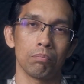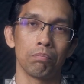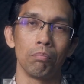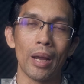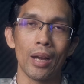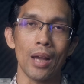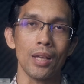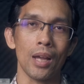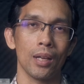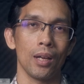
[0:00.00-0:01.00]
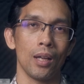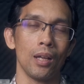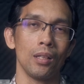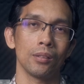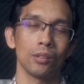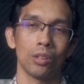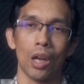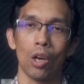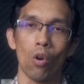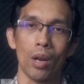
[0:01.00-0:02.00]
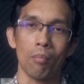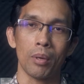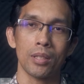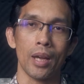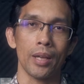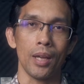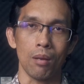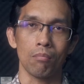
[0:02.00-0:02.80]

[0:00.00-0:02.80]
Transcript: bedanya adalah kalau orang percaya